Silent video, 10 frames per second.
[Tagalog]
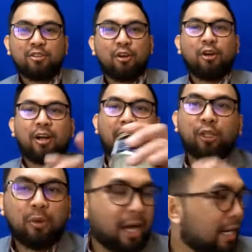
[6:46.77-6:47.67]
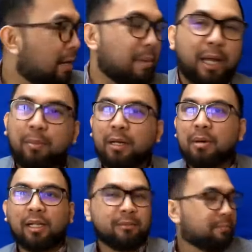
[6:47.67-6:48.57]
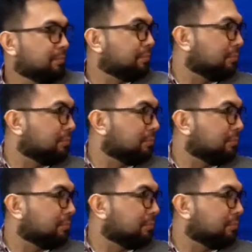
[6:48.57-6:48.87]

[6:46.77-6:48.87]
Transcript: So, katuwaan lang, may iba naman.